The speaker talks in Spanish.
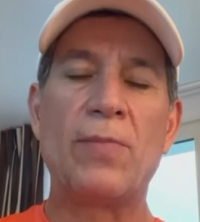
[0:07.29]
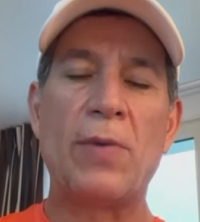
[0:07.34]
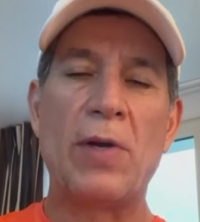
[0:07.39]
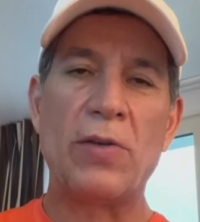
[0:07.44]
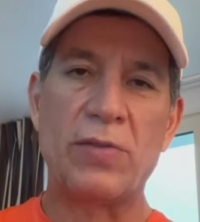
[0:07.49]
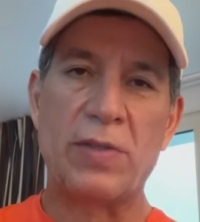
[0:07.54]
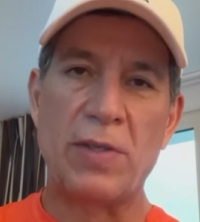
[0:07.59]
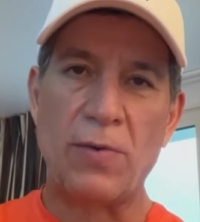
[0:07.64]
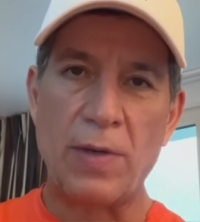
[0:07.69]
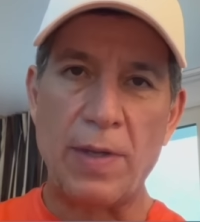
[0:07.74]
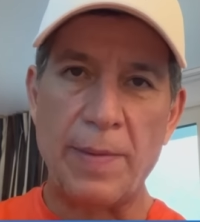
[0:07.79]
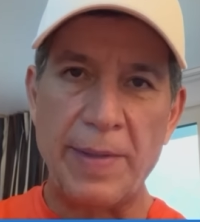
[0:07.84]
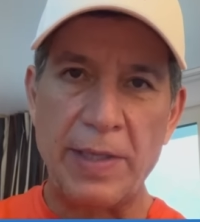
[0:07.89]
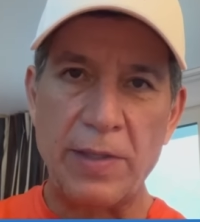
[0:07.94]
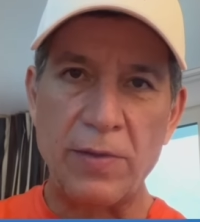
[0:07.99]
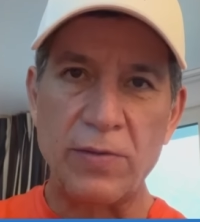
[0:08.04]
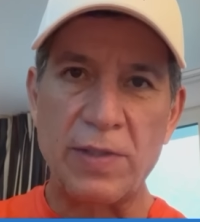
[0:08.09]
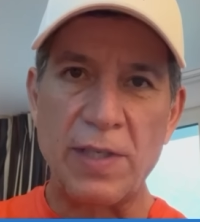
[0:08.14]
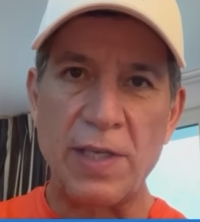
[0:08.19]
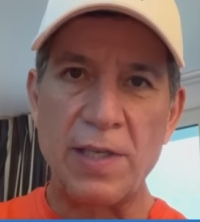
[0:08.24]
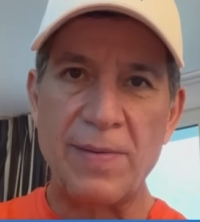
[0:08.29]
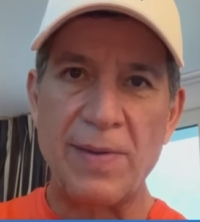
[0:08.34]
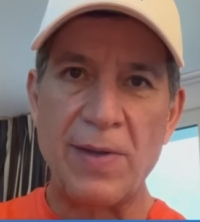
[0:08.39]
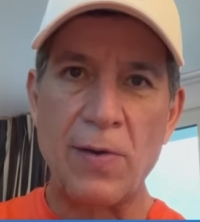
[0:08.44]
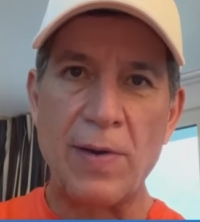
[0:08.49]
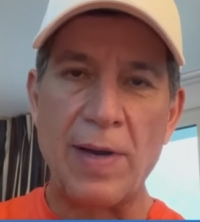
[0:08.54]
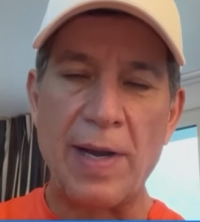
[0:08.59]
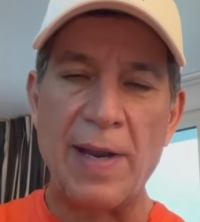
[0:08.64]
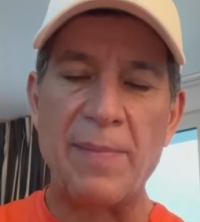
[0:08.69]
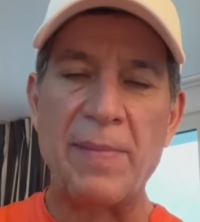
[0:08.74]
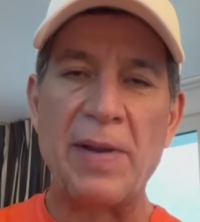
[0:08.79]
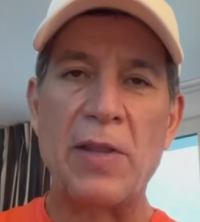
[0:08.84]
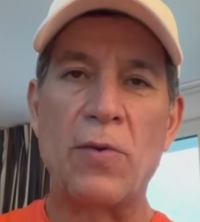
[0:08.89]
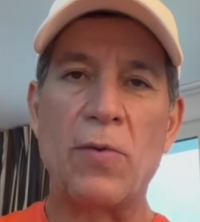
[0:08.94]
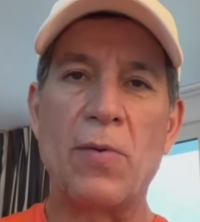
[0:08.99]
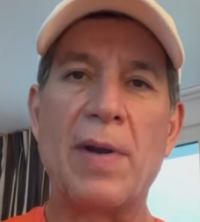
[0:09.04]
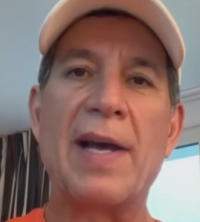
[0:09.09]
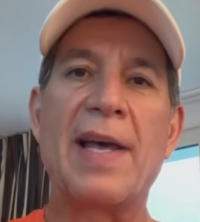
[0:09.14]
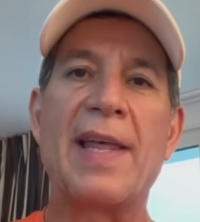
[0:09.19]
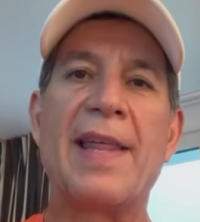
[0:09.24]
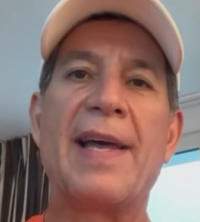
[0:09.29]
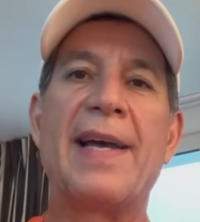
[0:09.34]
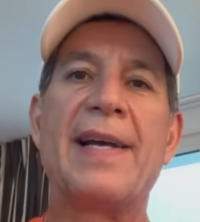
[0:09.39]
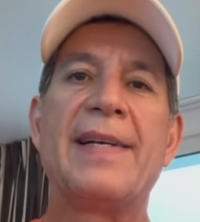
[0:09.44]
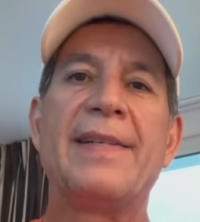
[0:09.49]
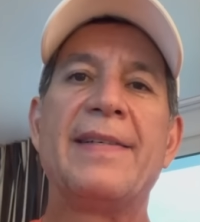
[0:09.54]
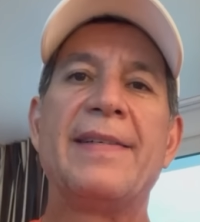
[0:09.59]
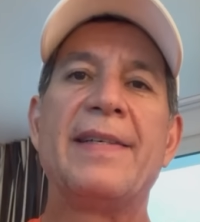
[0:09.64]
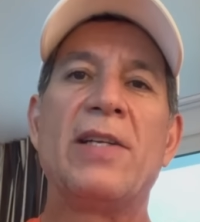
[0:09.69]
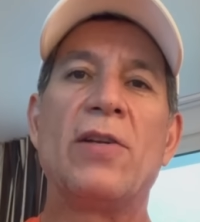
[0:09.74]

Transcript: Bueno, seguramente ustedes vieron en la madrugada,